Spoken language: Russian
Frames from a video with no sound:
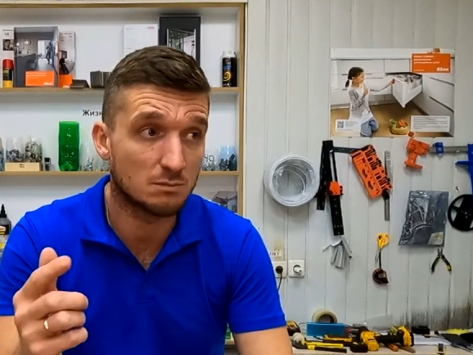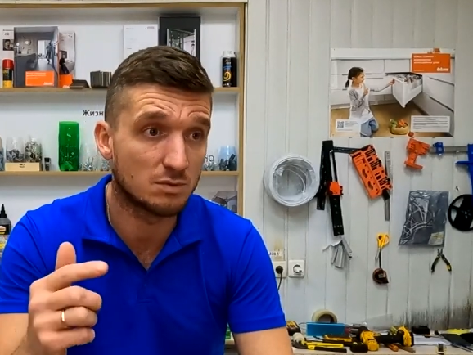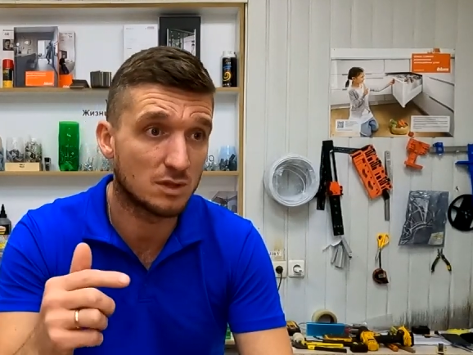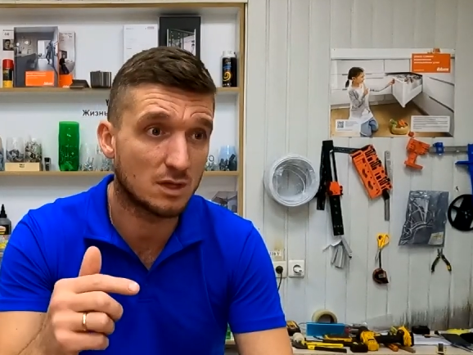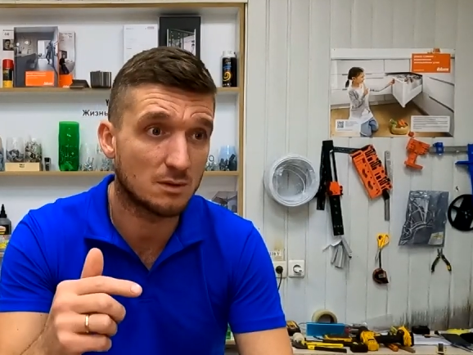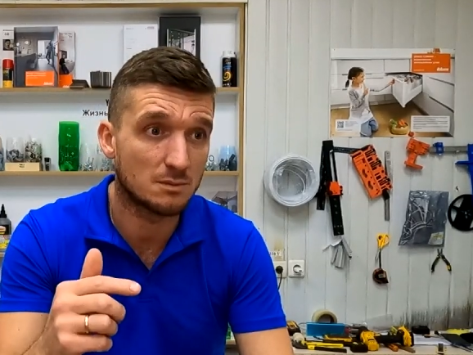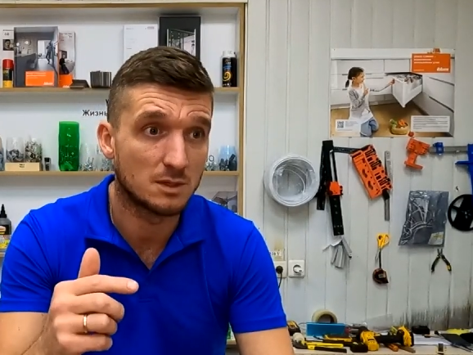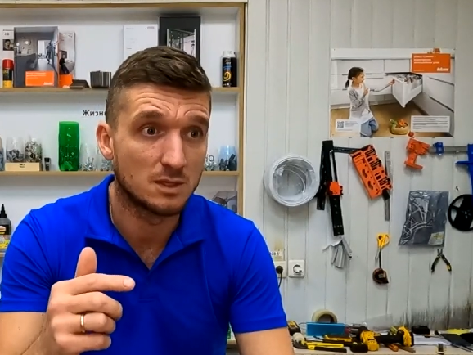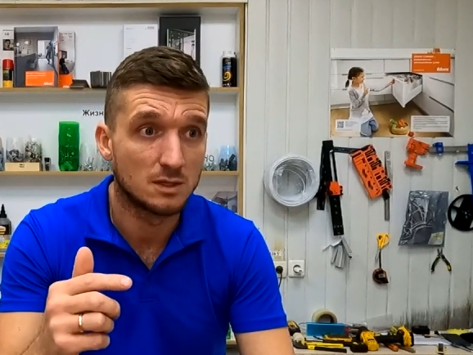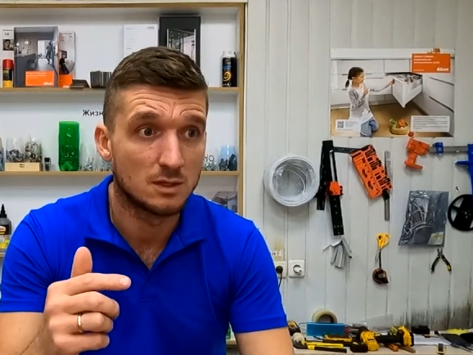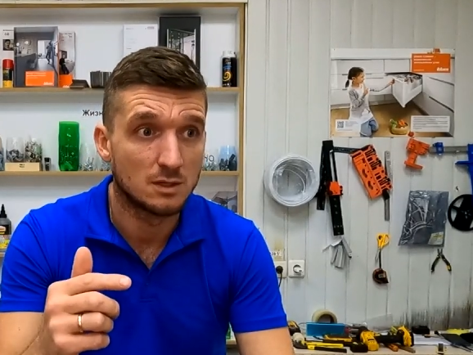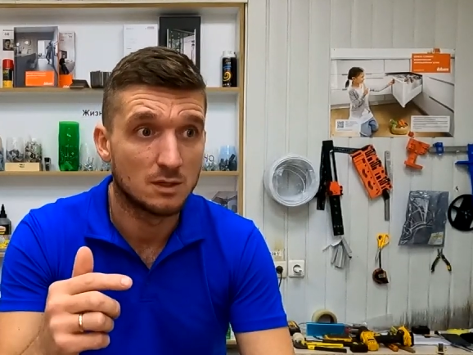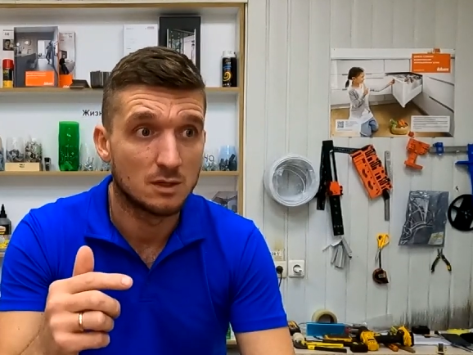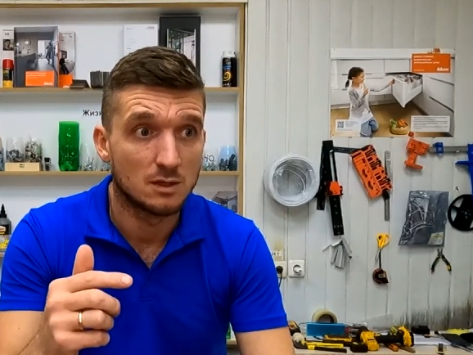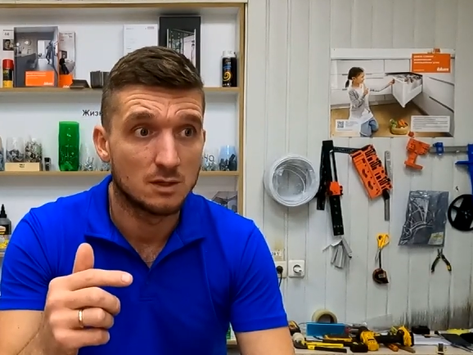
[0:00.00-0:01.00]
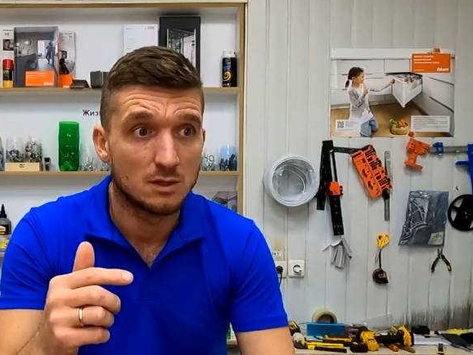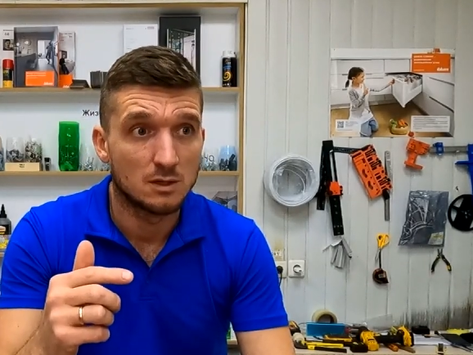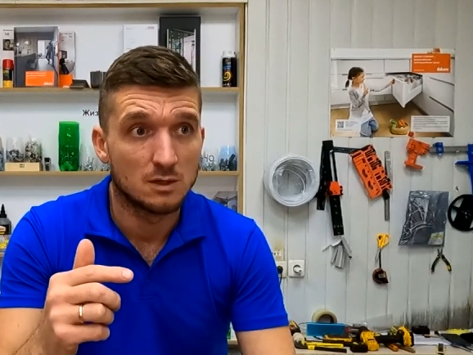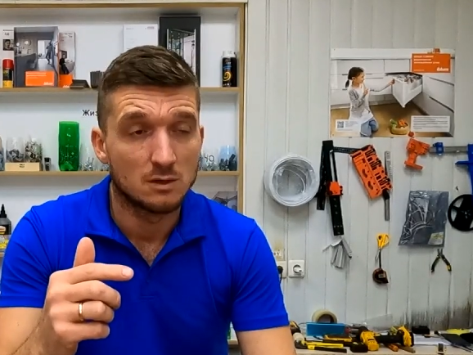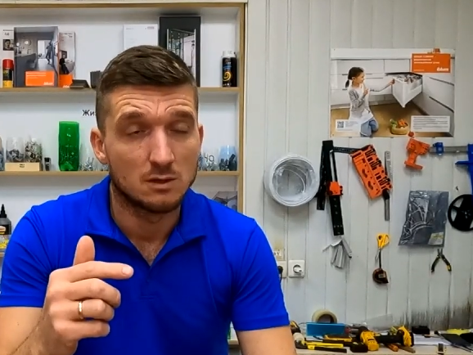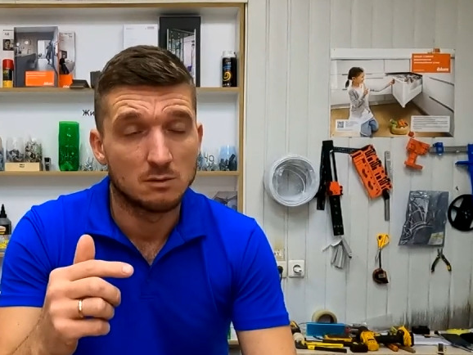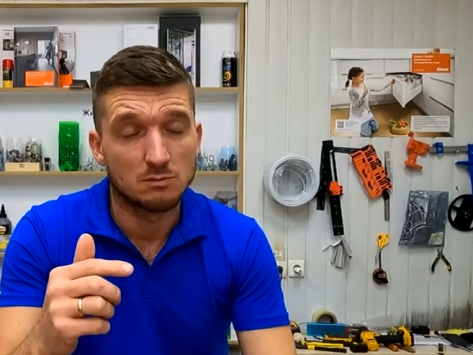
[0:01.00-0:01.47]
была,
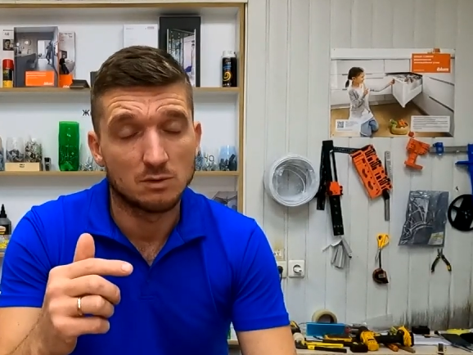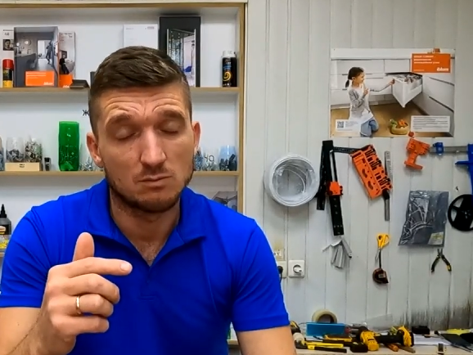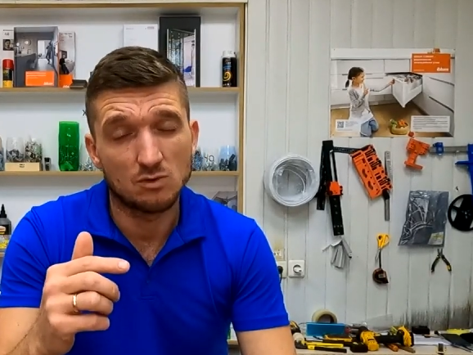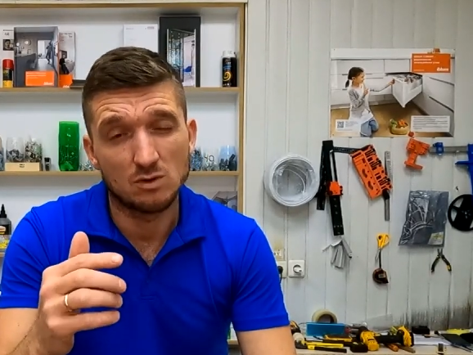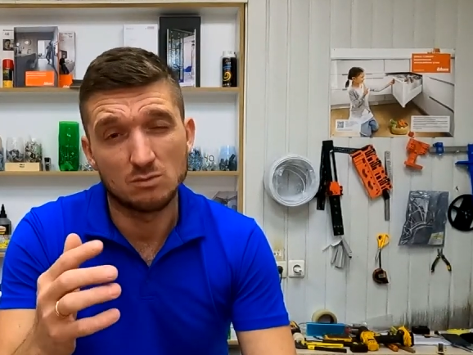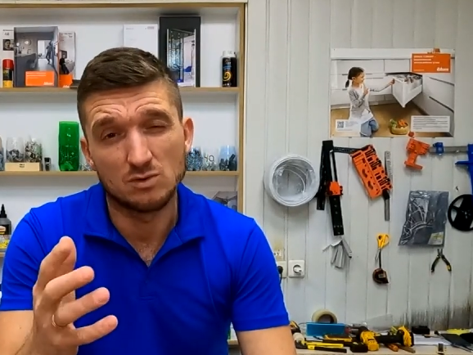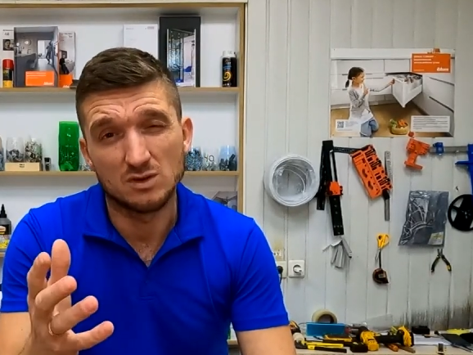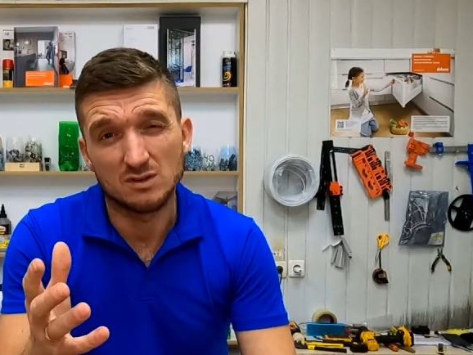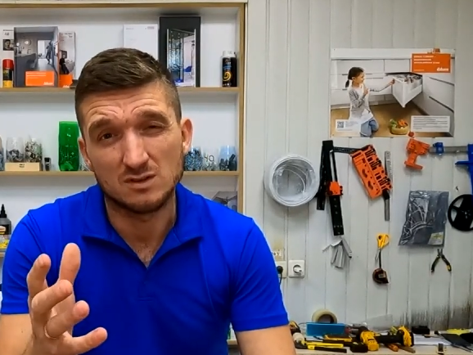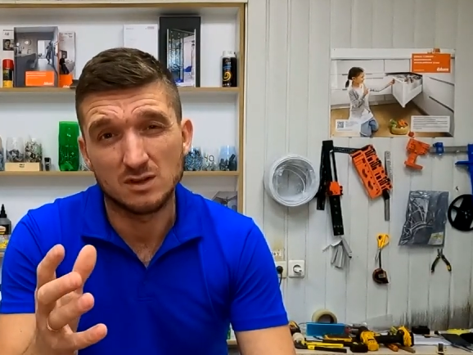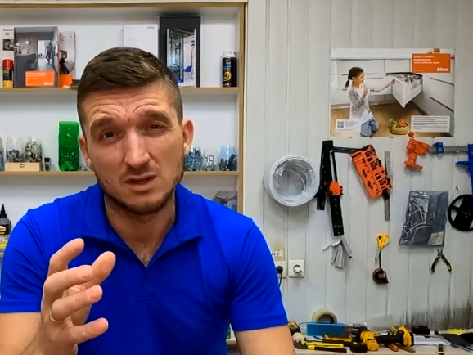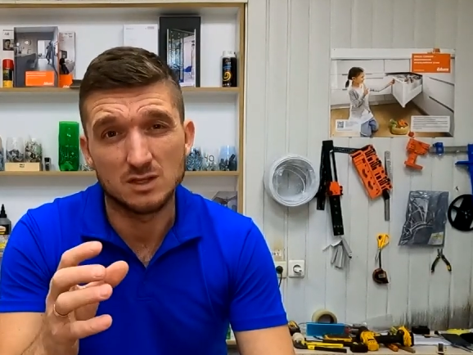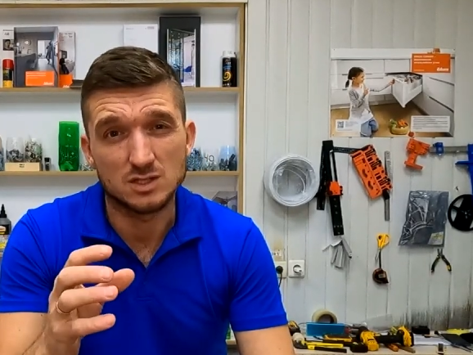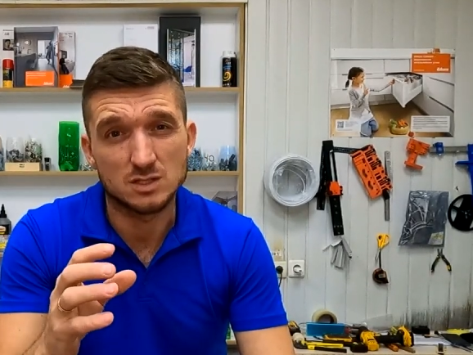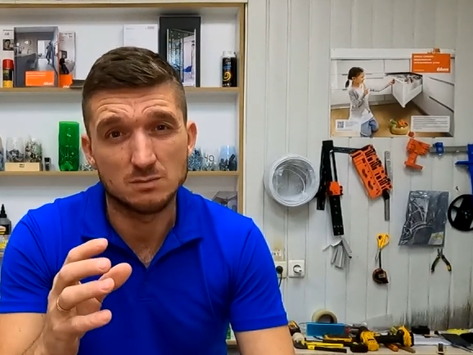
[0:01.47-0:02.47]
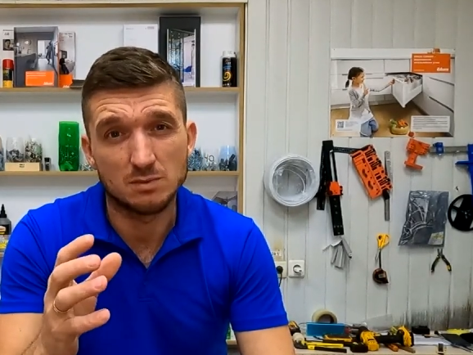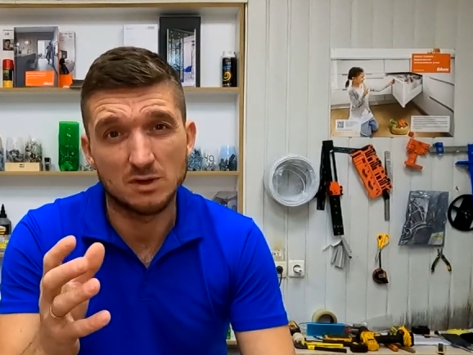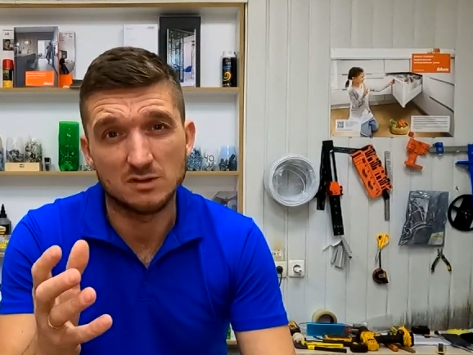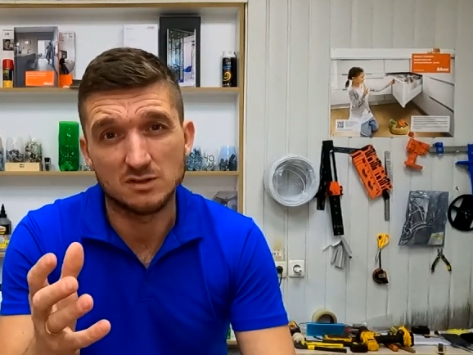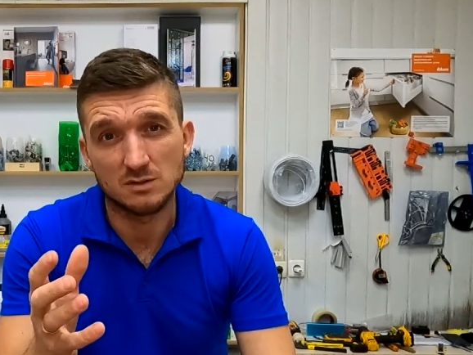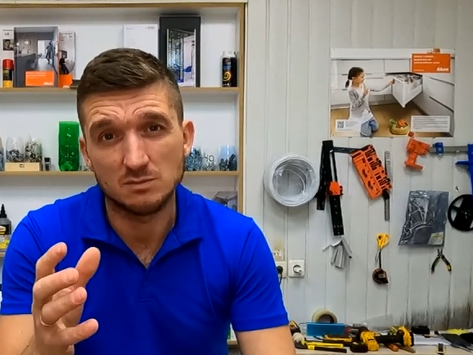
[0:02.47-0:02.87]
по-моему, если я не ошибаюсь,